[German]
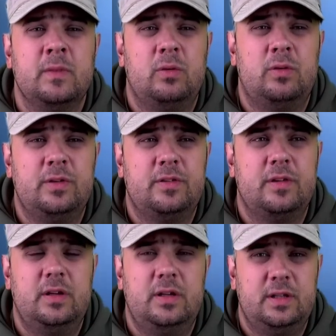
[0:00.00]
und äh,
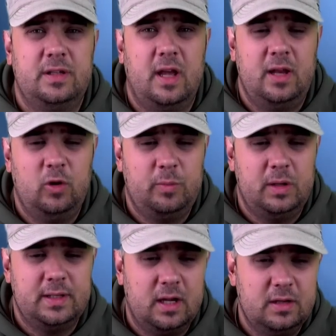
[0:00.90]
daher
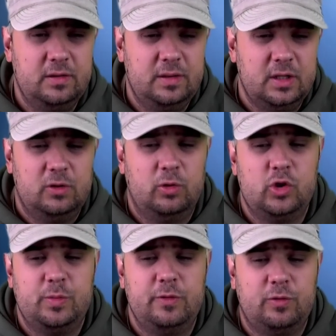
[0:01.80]
nochmal danke und
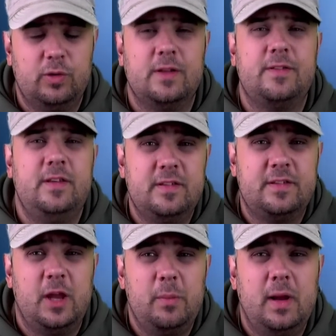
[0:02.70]
ich bin froh, dass dieses
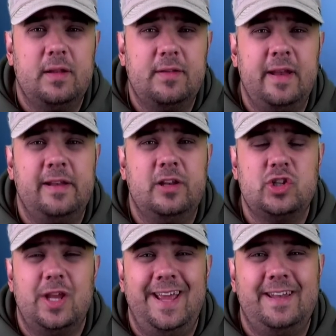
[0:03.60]
Thema jetzt
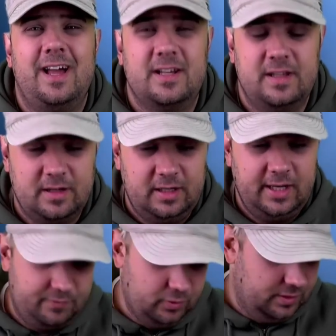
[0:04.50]
endlich ad acta
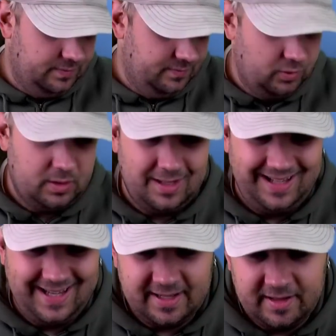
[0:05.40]
gelegt wurde oder
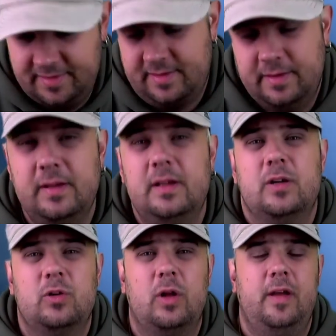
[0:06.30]
gelegt ist.
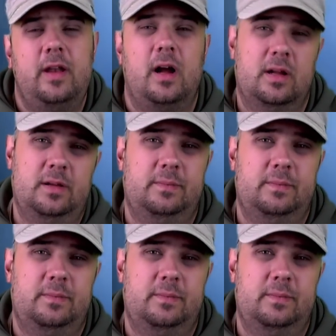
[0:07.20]
Gott sei Dank.